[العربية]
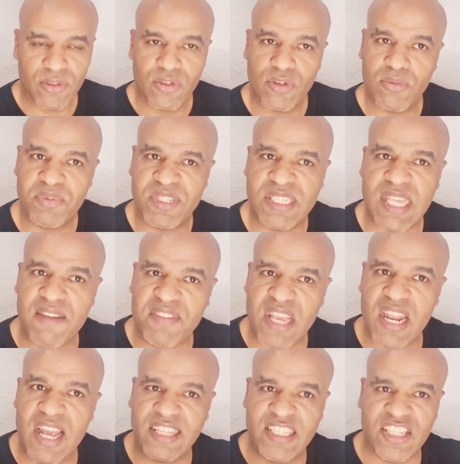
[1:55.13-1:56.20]
وبزاف
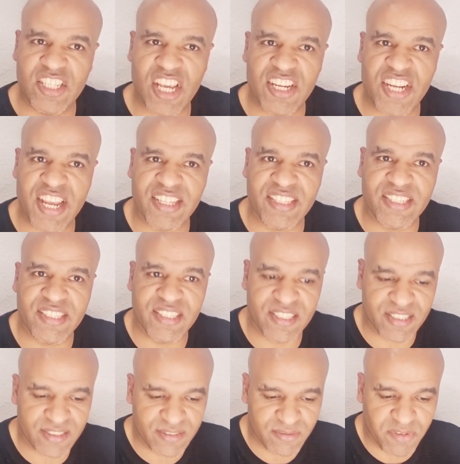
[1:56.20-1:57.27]
ديال الاحتجاجات
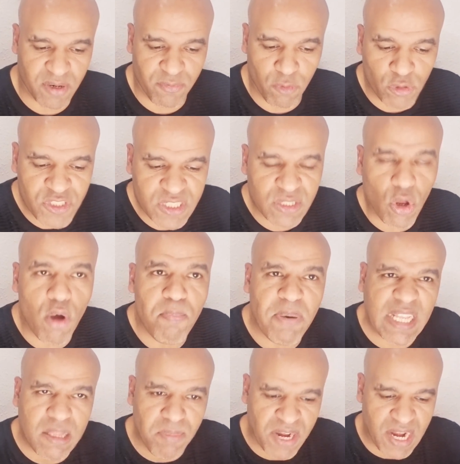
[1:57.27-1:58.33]
في وسط قبه
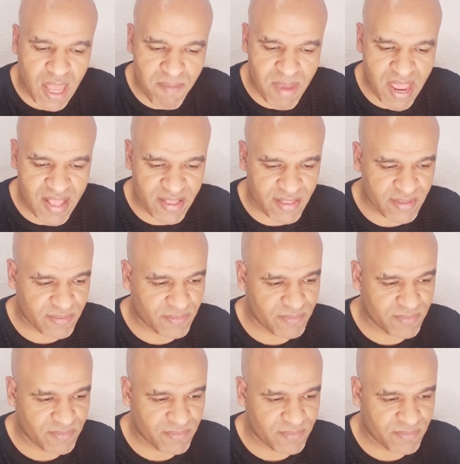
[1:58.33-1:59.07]
البرلمان